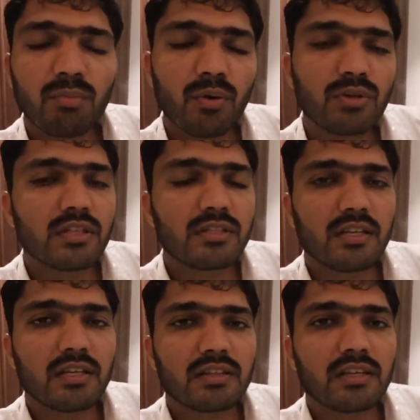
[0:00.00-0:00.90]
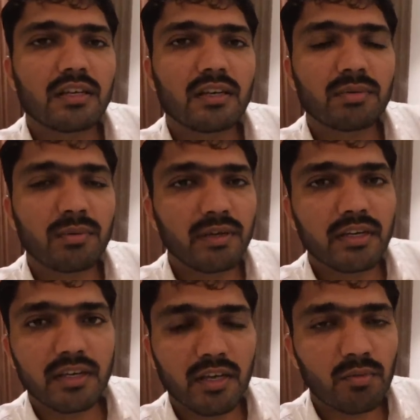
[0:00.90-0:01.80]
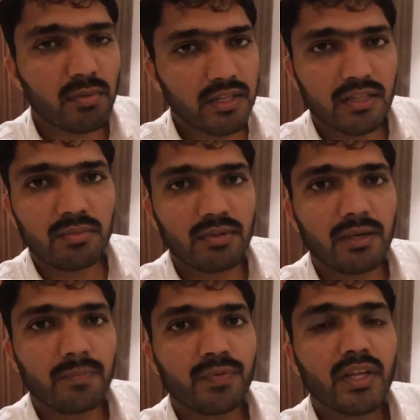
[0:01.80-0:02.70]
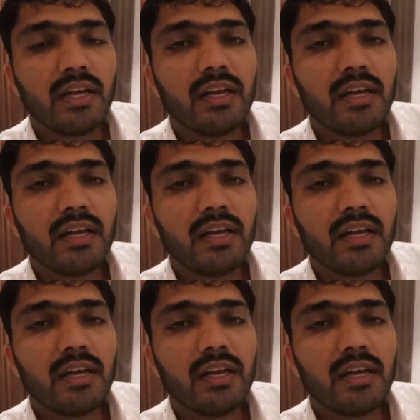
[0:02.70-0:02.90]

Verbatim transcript: बहुत अच्छे लगते हैं आप कमेंट करके हमें बताते भी हैं